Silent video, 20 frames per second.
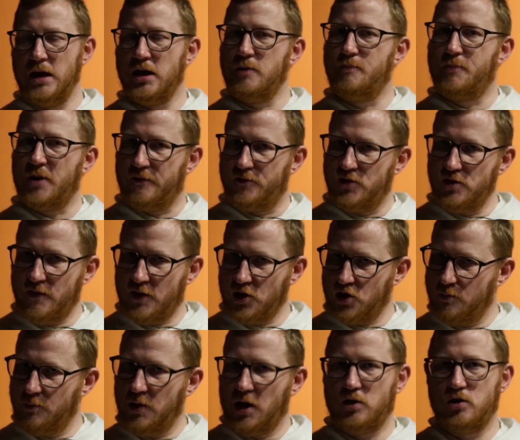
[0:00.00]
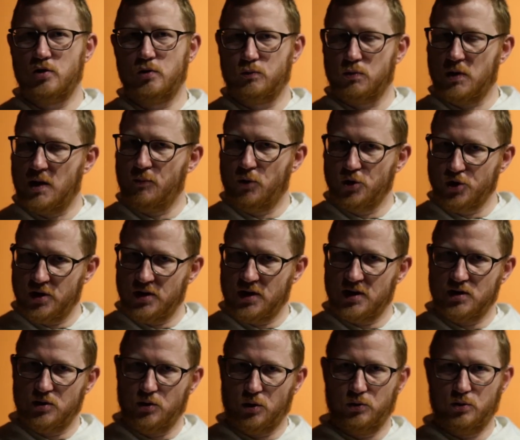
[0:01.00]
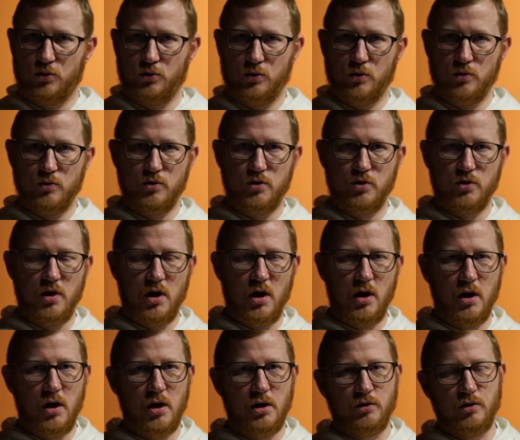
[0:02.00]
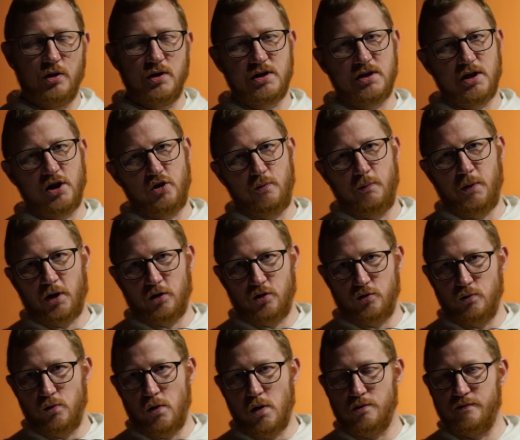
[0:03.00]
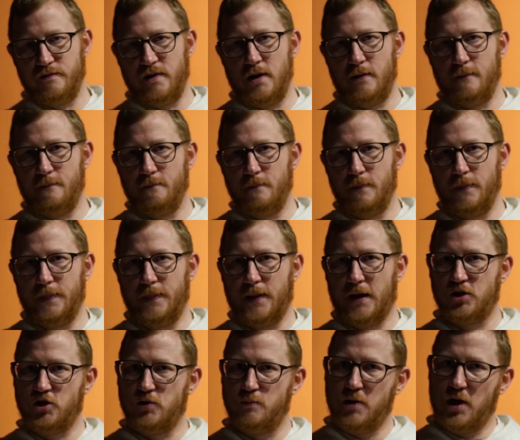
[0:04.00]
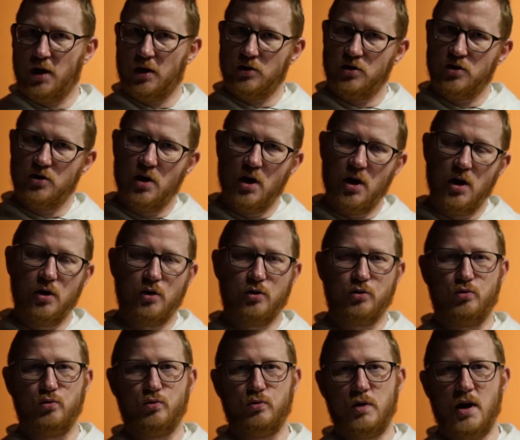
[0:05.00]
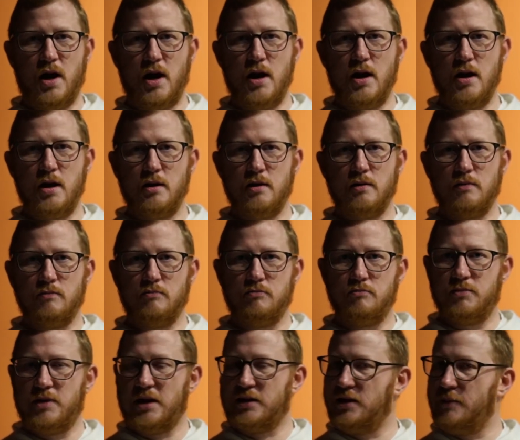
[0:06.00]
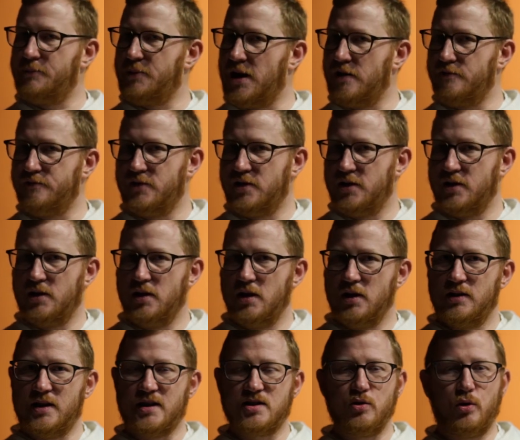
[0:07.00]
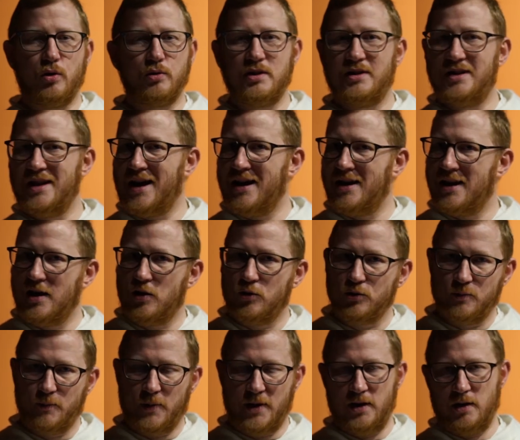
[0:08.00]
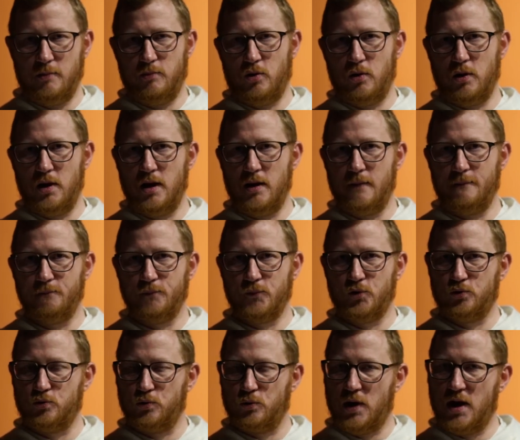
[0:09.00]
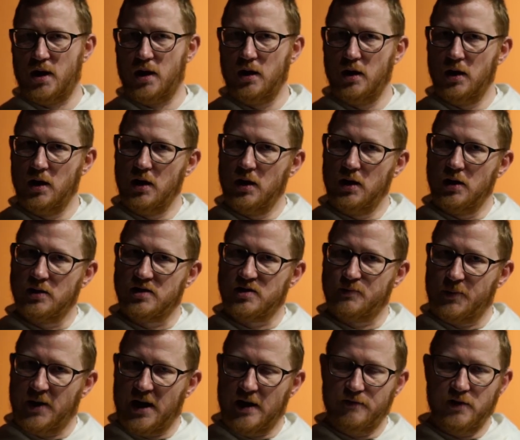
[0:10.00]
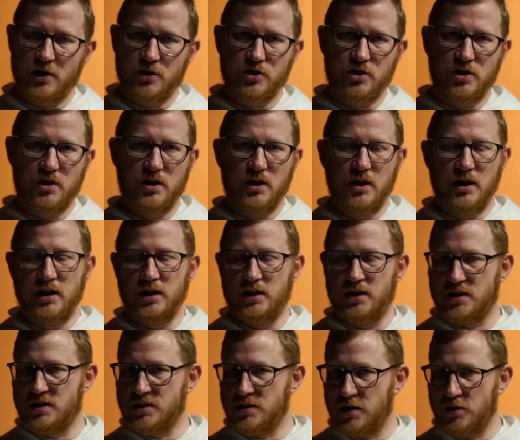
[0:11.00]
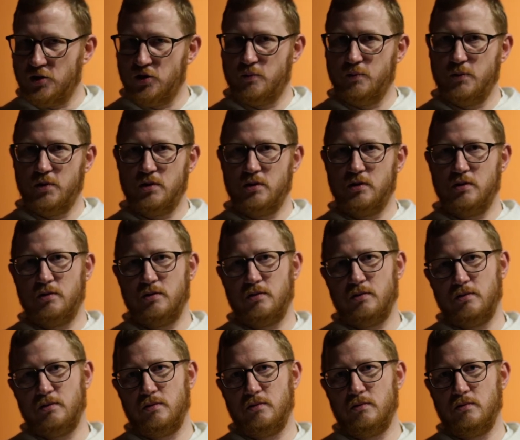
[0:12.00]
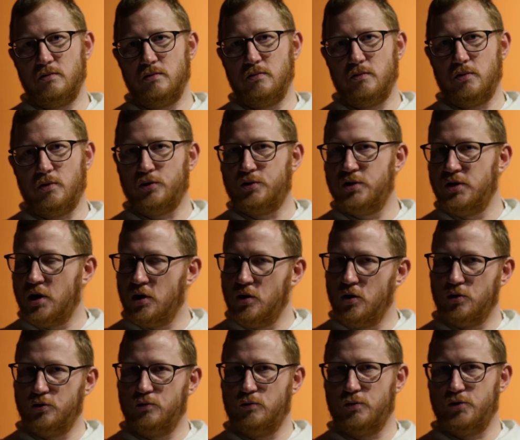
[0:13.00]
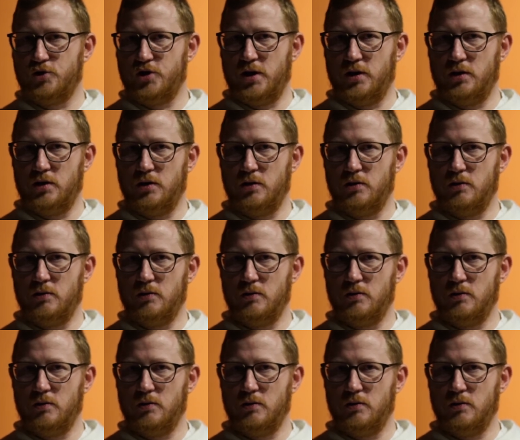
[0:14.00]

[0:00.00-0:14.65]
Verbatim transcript: I prawdziwa śmierć, która może nas dotknąć, to jest ta śmierć duchowa. Ta śmierć, która tak naprawdę nas oddala od Pana Boga, która sprawia, że jesteśmy y, od Niego odłączeni.